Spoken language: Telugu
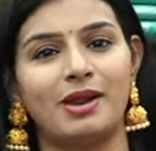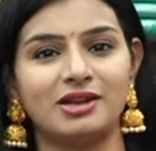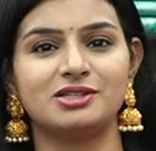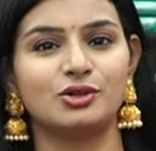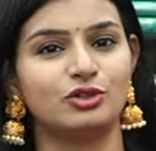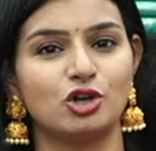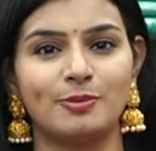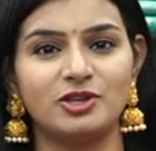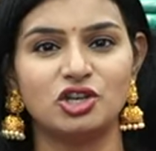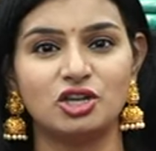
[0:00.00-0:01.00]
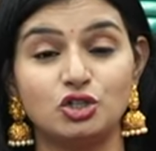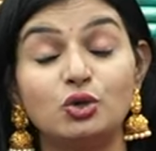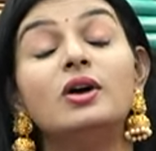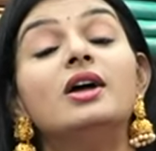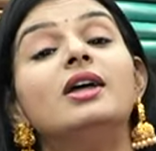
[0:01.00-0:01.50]
మా బ్రాంచెస్కి వచ్చి షాపింగ్
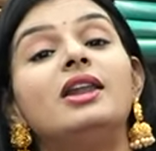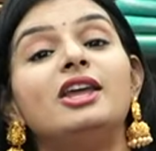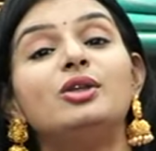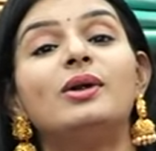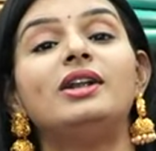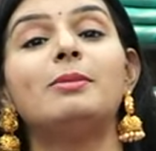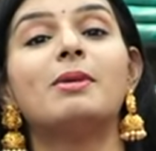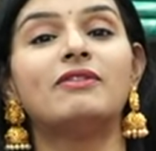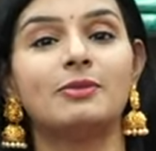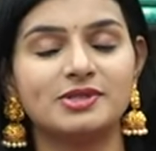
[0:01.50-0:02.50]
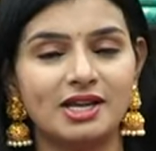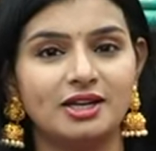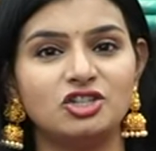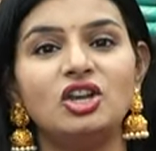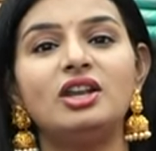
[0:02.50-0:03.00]
చేయొచ్చు లేదు అంటే మా
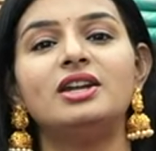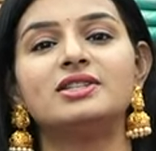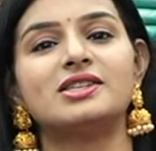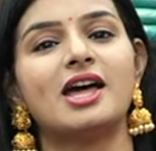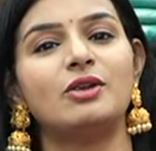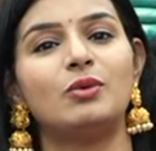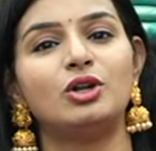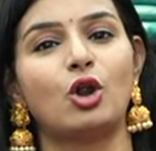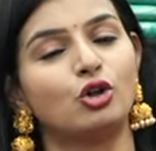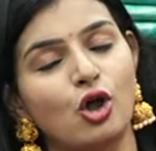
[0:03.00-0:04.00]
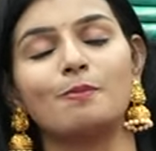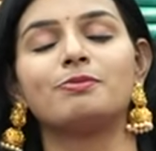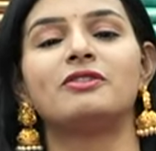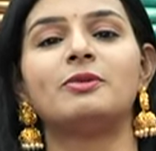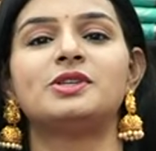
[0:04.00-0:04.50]
వెబ్సైట్ షీ నీడ్స్ శారీ వరల్డ్ డాట్ కామ్
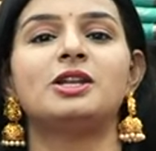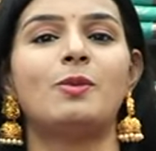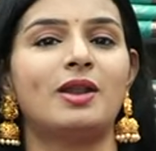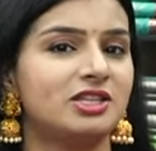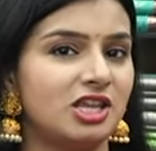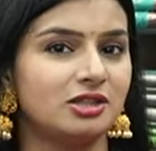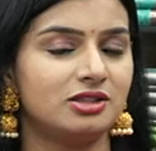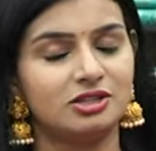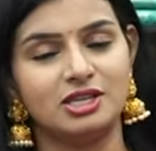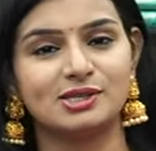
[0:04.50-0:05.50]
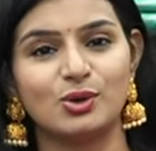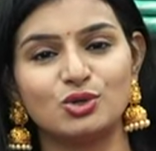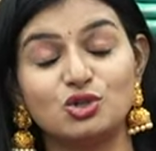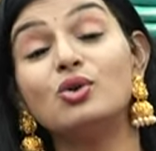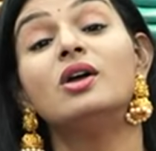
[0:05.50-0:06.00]
మా వెబ్సైట్ ద్వారా
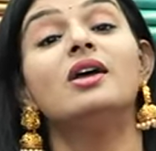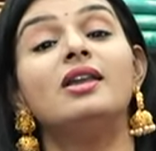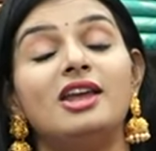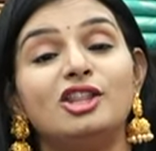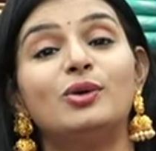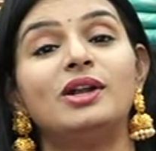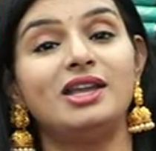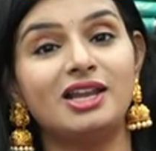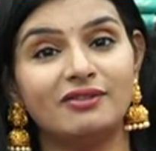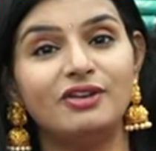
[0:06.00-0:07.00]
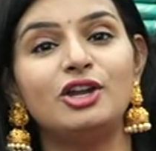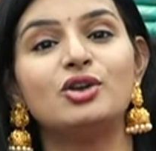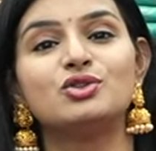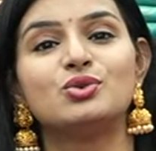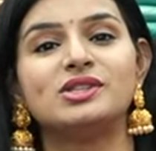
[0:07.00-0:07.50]
తీసుకోవచ్చు లేదు అంటే ఇలా
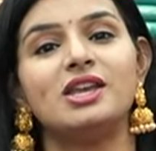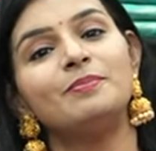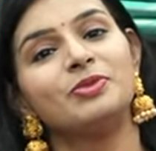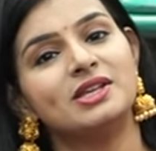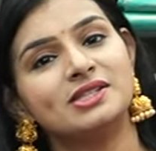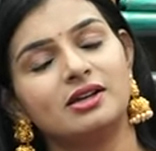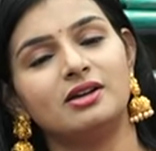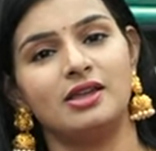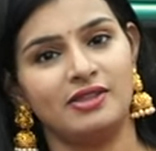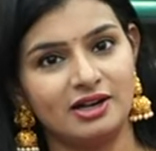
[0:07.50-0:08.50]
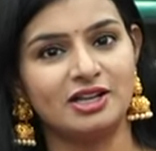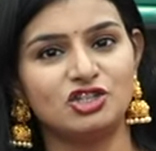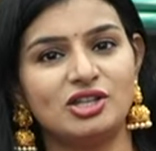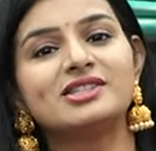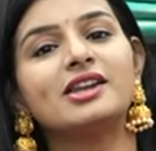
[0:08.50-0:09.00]
వీడియో చూసి ఏదైనా
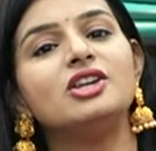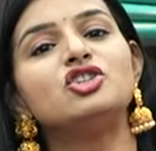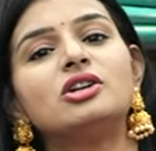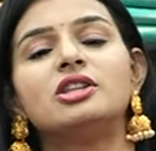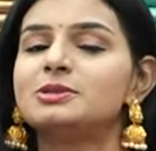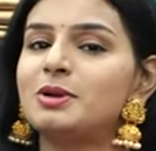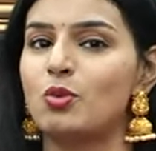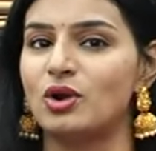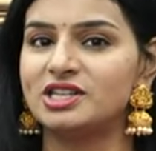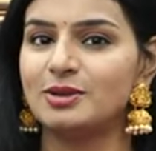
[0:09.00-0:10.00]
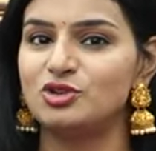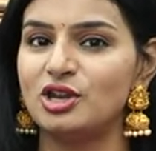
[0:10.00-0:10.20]
నచ్చితే స్క్రీన్ షాట్ తీసి మాకు వాట్సాప్